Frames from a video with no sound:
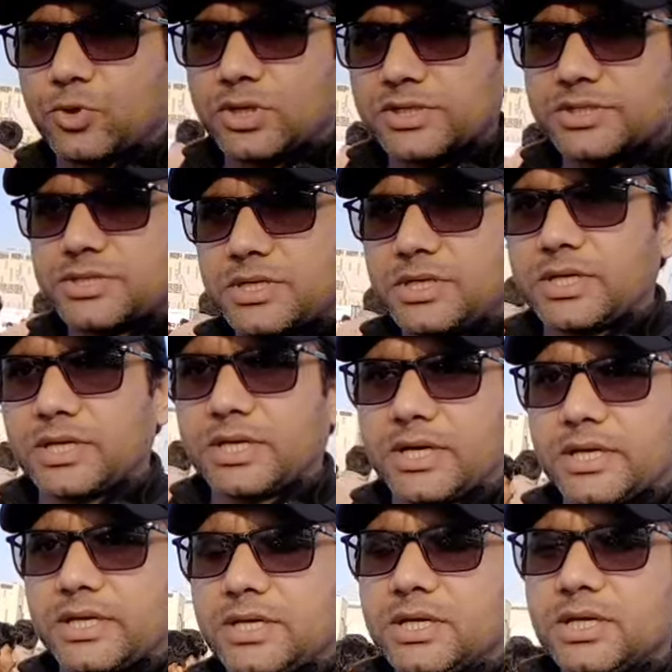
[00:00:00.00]
मोटर्स की है
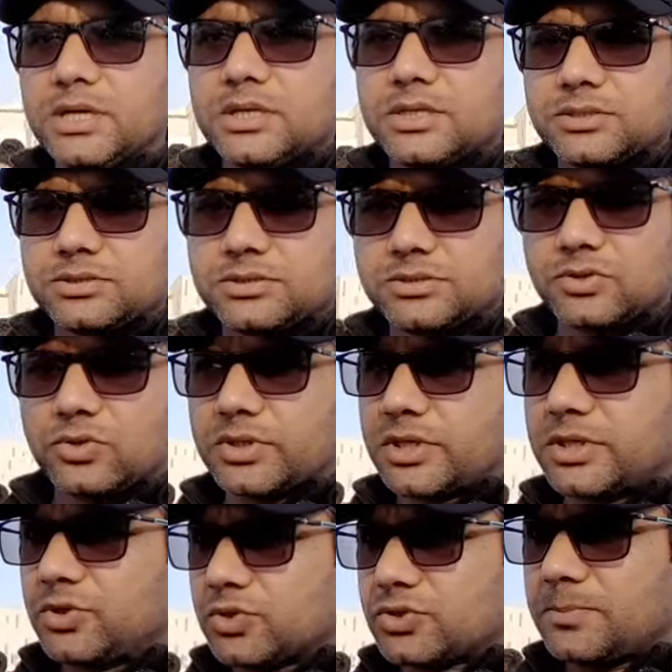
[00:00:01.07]
गाड़ी
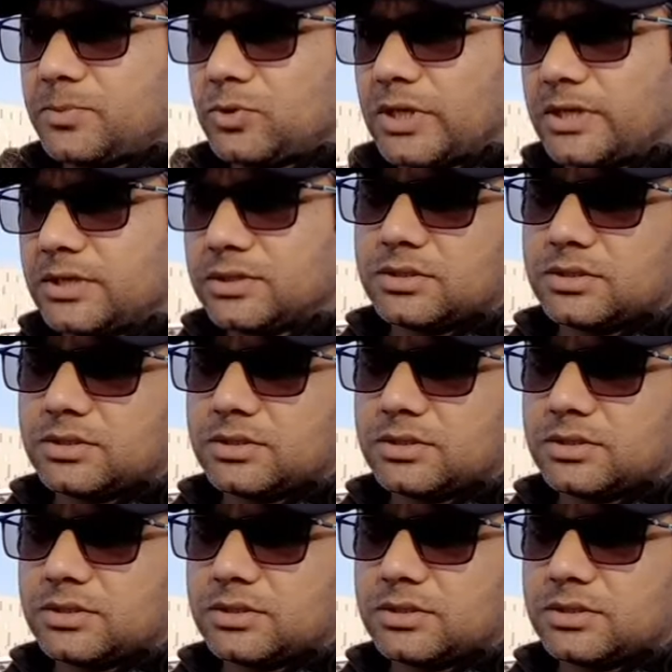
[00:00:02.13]
चौधरी यूसुफ बोला